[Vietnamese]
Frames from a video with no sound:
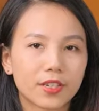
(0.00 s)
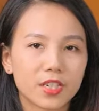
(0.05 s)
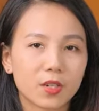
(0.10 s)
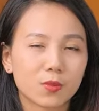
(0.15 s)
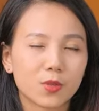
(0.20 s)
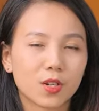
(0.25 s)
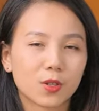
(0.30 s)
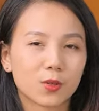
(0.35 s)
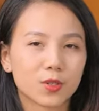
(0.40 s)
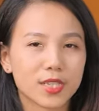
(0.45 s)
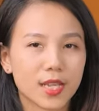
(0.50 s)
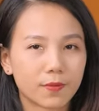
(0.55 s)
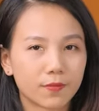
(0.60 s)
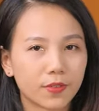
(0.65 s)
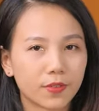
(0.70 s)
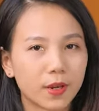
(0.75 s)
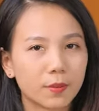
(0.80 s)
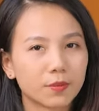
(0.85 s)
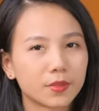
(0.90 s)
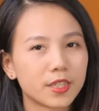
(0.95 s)
Và trọng lượng của sản
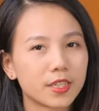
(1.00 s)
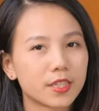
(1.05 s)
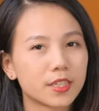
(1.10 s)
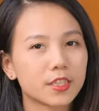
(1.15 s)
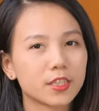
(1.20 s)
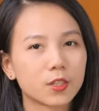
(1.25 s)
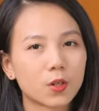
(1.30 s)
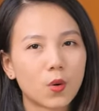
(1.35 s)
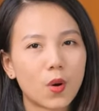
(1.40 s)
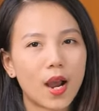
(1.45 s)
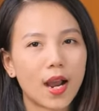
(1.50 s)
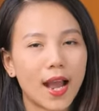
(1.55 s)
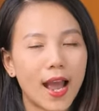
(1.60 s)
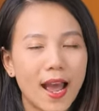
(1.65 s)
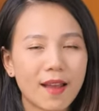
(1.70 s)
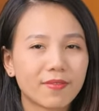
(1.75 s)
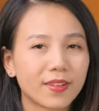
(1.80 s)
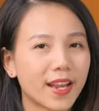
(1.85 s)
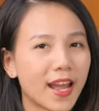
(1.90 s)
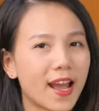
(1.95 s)
phẩm thì chỉ khoảng
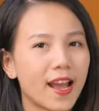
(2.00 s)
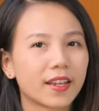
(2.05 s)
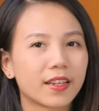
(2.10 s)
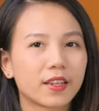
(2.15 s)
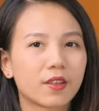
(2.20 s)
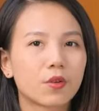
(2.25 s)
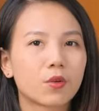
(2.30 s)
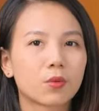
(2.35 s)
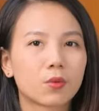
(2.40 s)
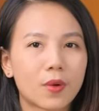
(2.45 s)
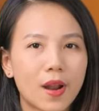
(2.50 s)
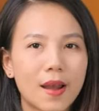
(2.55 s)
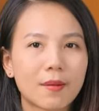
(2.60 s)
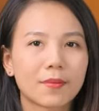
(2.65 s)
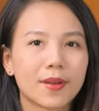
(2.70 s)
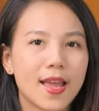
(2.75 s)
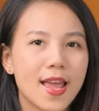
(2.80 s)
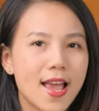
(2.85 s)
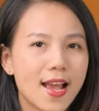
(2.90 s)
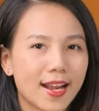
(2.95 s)
hai phẩy hai ki lô
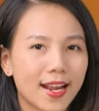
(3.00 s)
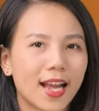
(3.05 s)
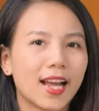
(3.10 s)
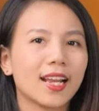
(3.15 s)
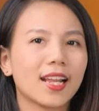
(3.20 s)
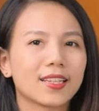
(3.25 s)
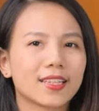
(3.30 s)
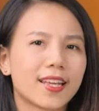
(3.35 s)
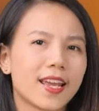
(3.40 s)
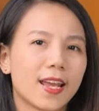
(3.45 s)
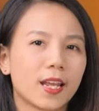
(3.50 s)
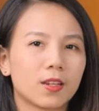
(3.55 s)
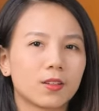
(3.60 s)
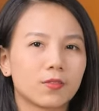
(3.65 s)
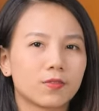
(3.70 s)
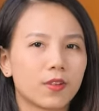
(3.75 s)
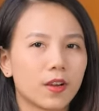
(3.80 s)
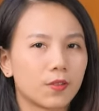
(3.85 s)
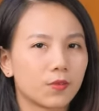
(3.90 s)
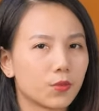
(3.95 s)
gam, khá là
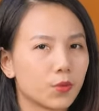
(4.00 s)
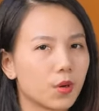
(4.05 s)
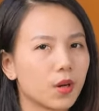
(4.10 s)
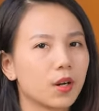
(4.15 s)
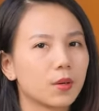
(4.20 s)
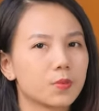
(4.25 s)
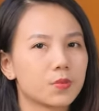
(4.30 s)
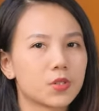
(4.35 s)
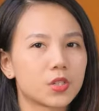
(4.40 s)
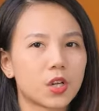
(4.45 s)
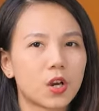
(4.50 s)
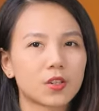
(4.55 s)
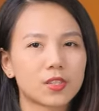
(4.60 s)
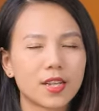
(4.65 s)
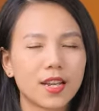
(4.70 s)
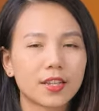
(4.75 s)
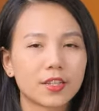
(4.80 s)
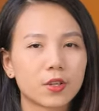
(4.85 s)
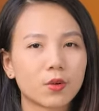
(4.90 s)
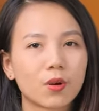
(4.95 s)
nhẹ và phù hợp cho
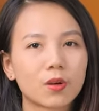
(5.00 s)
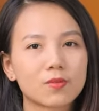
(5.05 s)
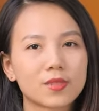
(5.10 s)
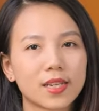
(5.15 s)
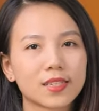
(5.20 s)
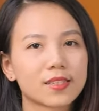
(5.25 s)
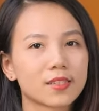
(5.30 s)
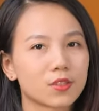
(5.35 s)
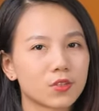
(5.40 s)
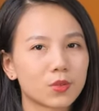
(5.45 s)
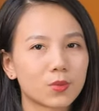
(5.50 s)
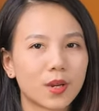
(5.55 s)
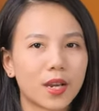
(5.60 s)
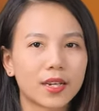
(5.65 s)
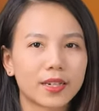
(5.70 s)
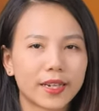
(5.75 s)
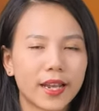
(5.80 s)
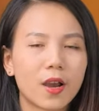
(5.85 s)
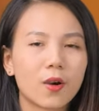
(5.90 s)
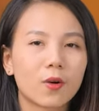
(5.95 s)
rất là nhiều không gian sử dụng
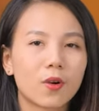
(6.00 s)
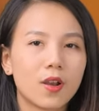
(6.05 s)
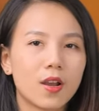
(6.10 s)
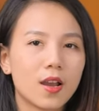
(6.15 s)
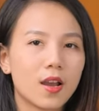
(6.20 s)
khác nhau,